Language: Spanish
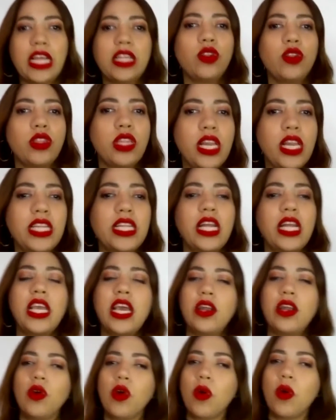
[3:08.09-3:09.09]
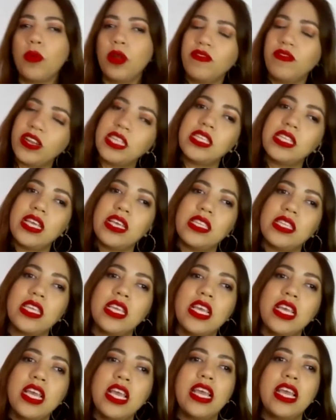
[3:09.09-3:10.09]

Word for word: tanto del italiano como el francés